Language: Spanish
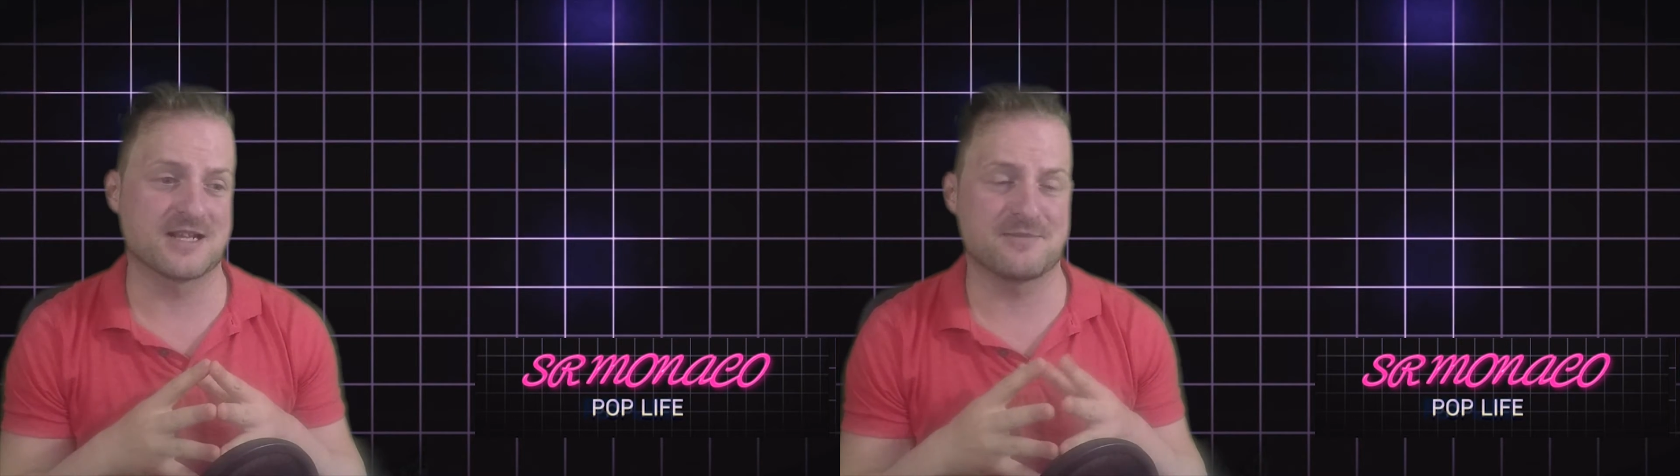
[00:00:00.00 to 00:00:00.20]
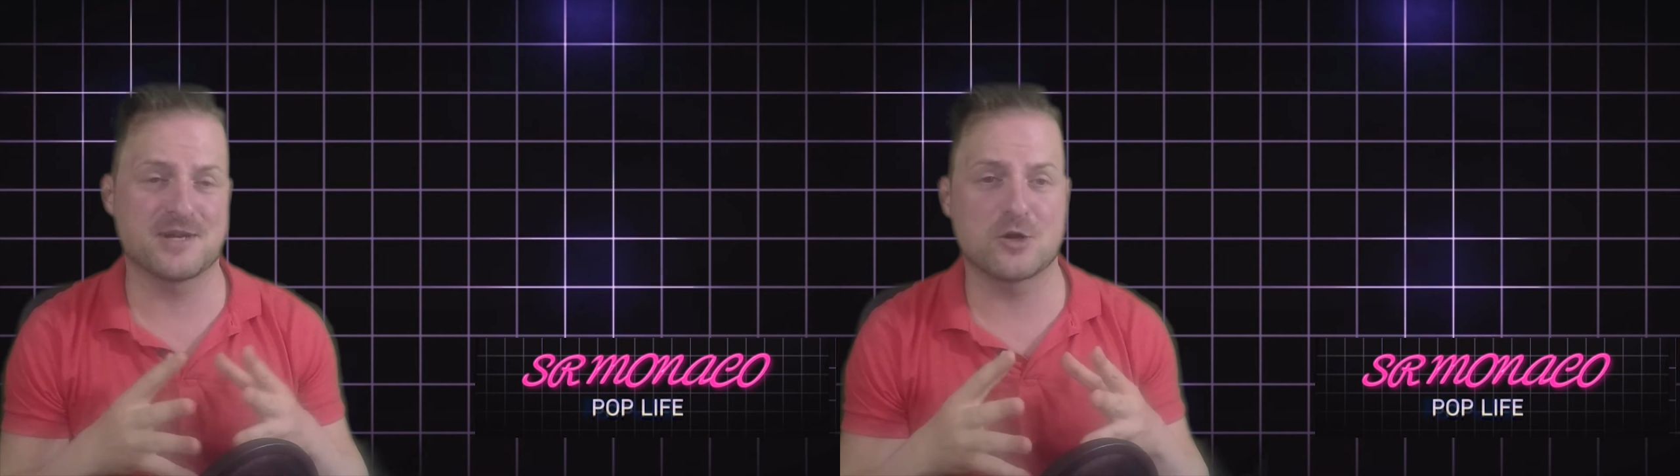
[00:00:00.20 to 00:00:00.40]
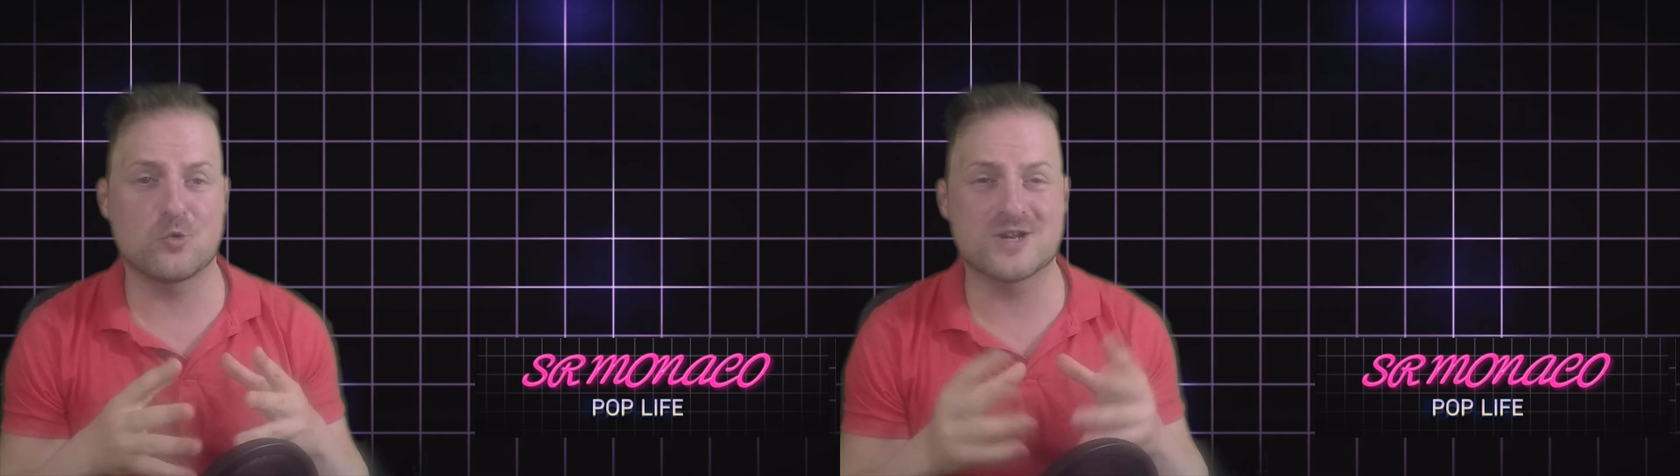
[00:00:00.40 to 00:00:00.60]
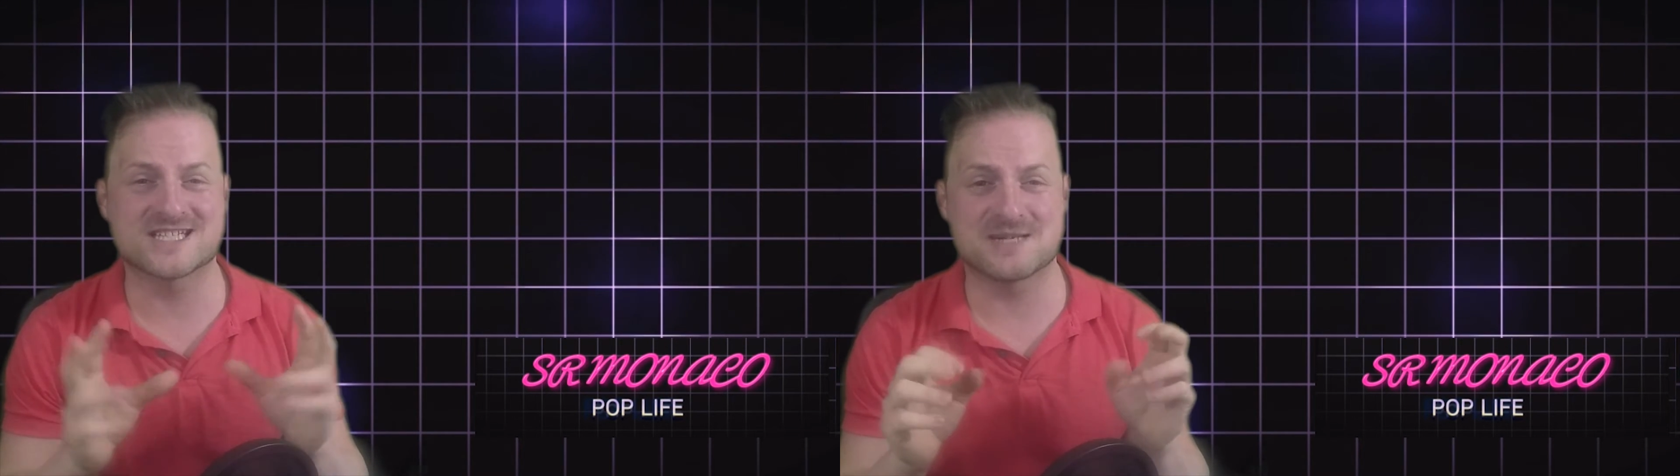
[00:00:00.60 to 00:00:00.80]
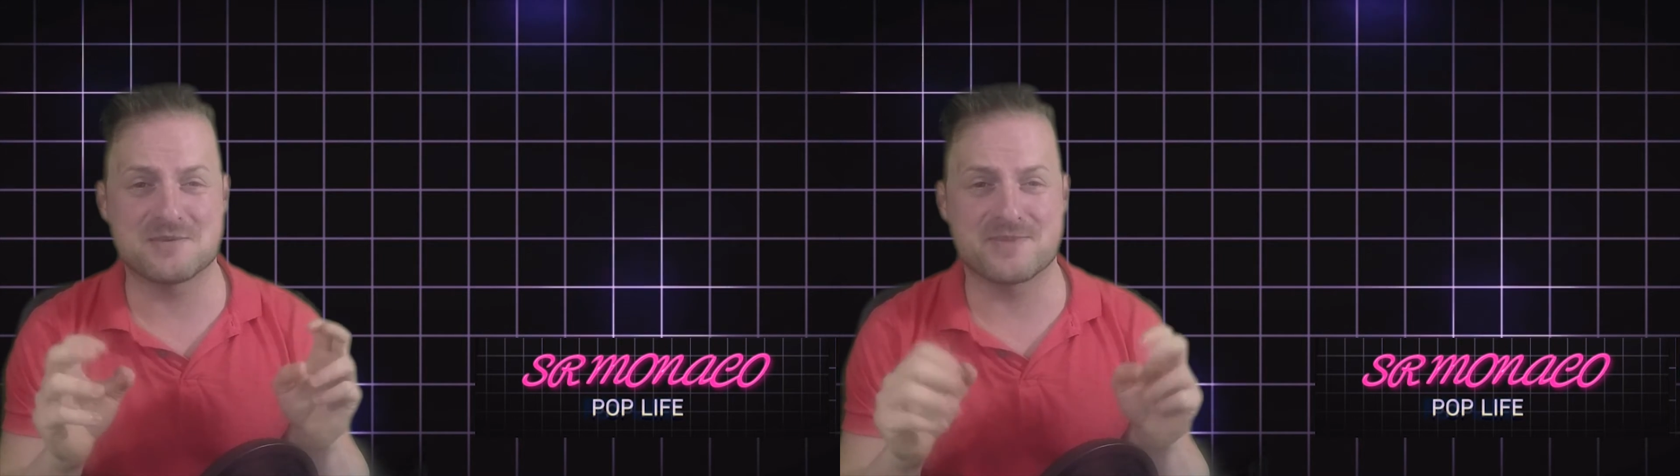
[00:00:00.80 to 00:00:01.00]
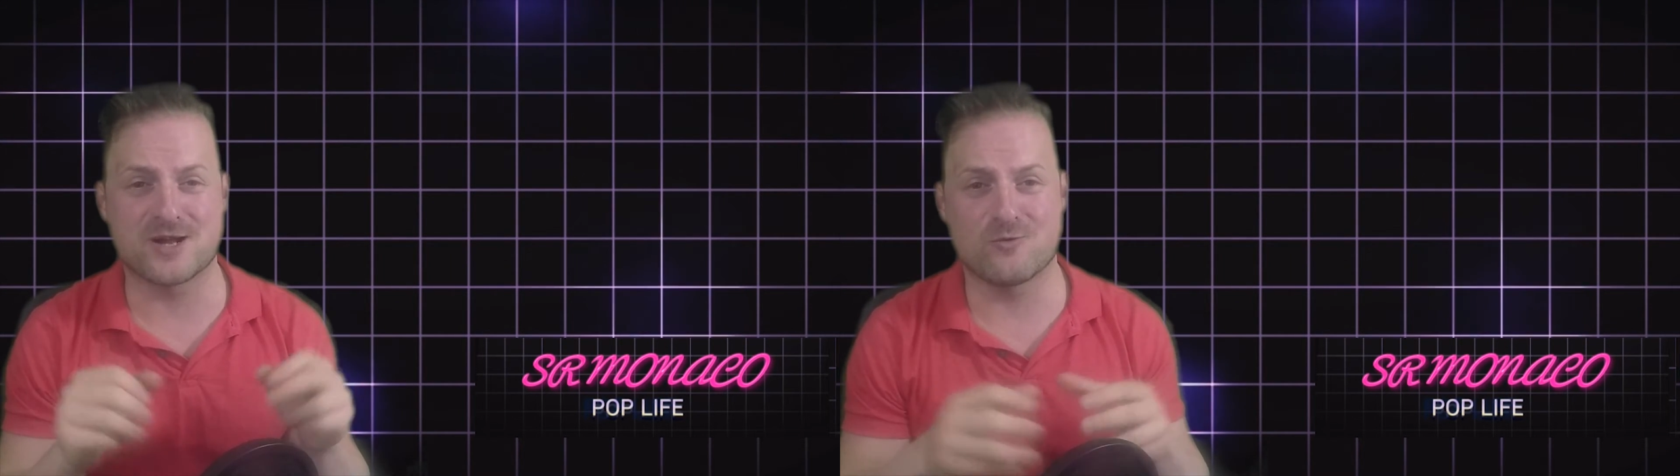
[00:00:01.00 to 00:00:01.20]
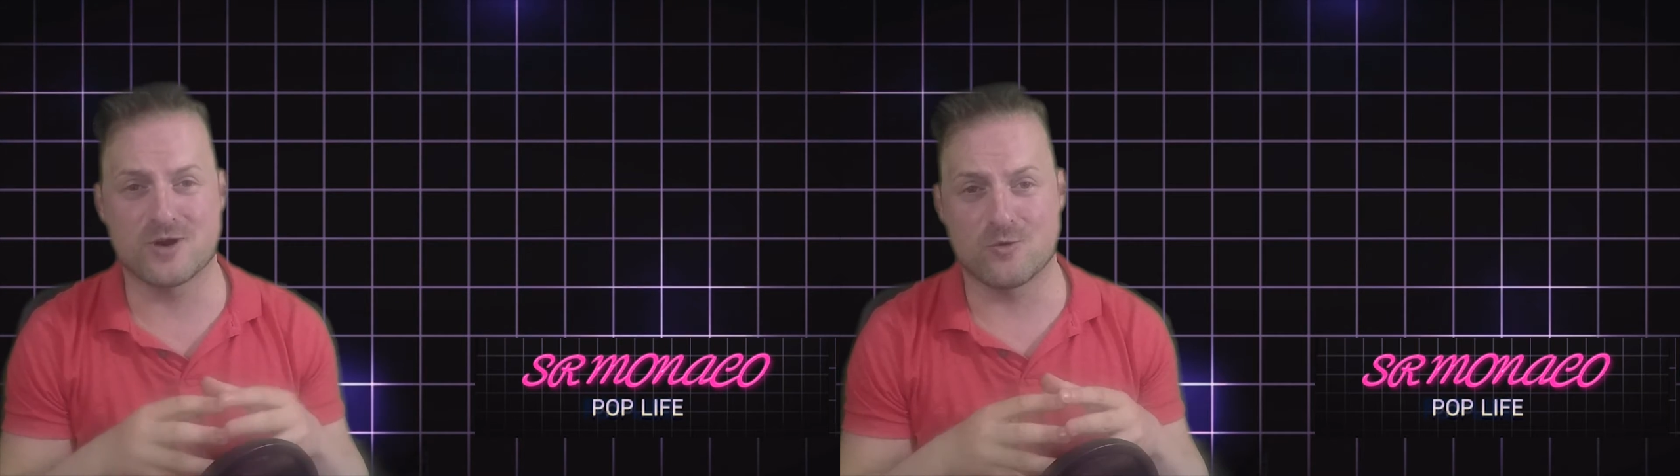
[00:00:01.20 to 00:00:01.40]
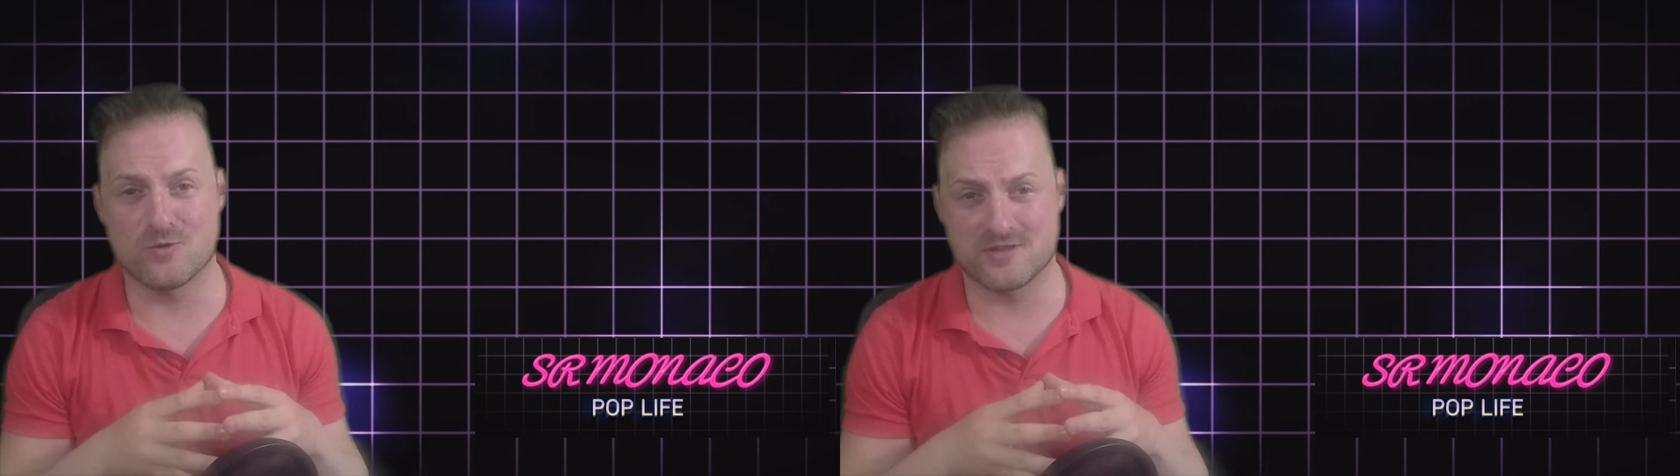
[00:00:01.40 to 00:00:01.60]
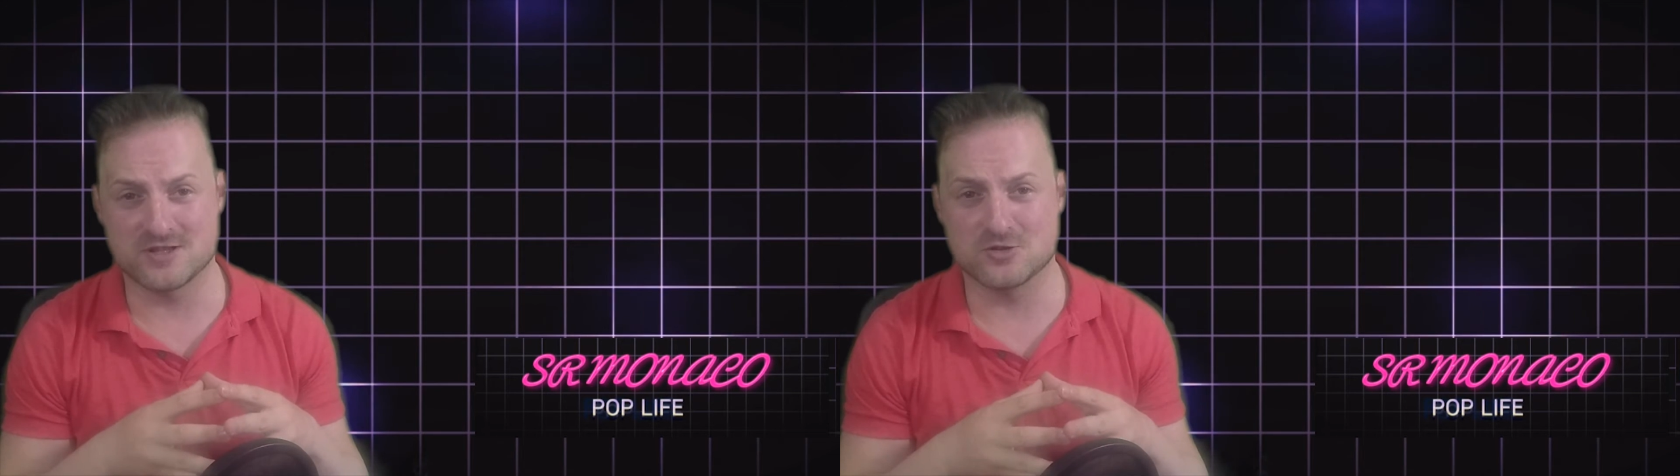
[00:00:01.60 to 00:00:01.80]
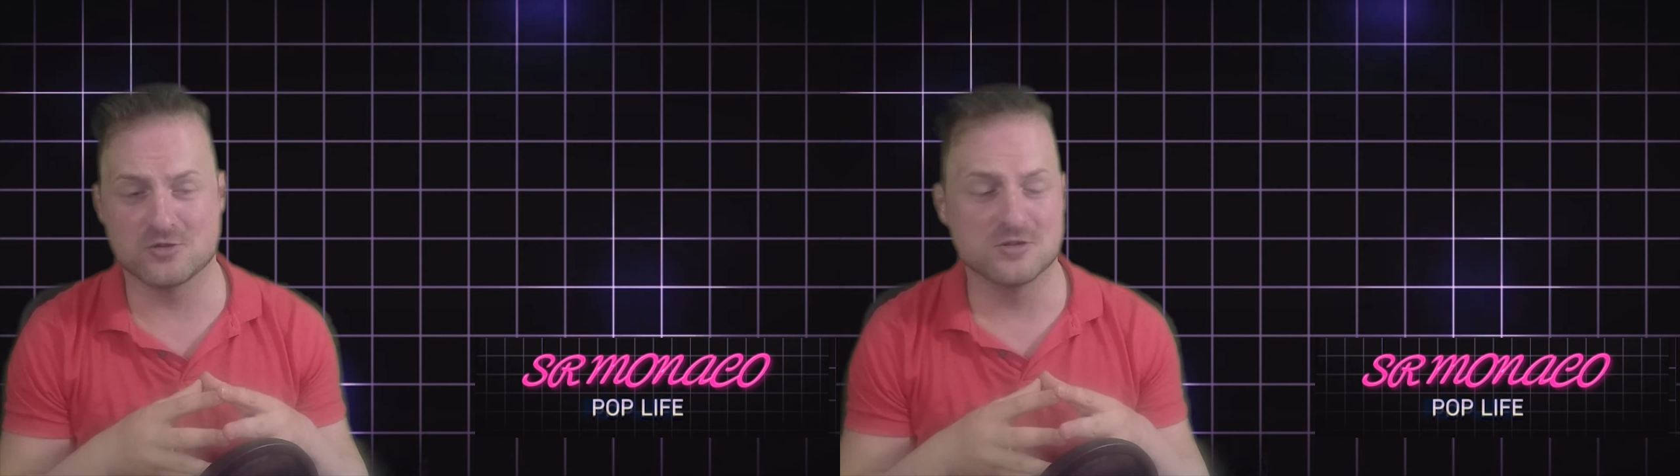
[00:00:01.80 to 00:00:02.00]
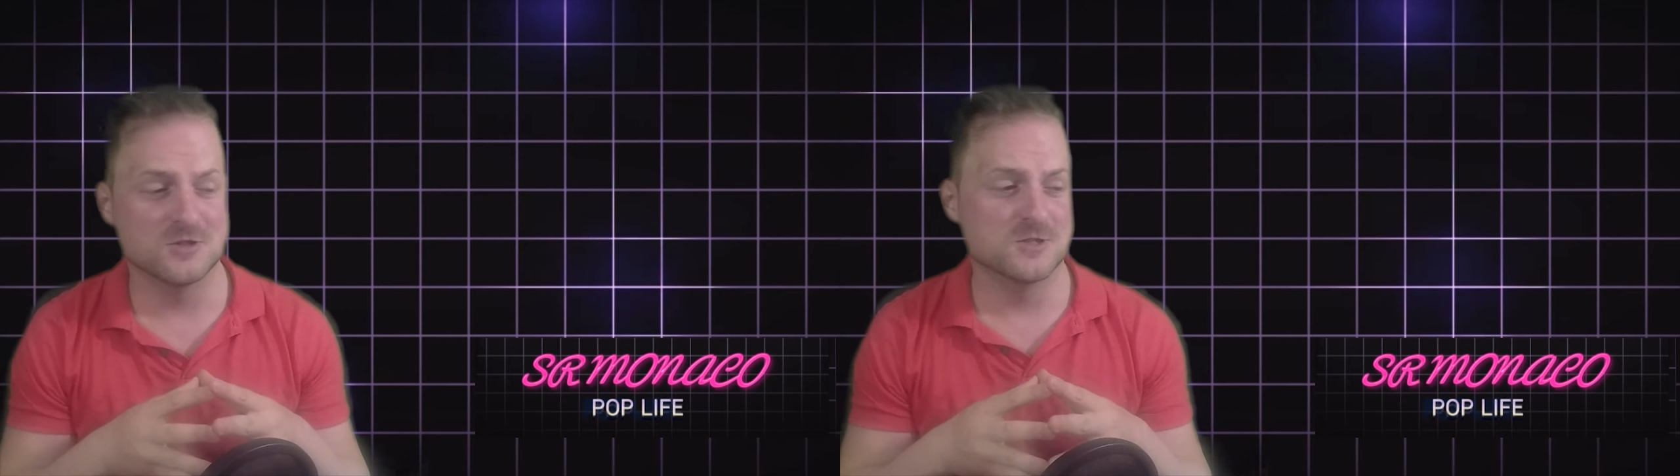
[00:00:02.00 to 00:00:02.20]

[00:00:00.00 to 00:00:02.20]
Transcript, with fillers: que me hagan un examen para jugar a un jueguecito,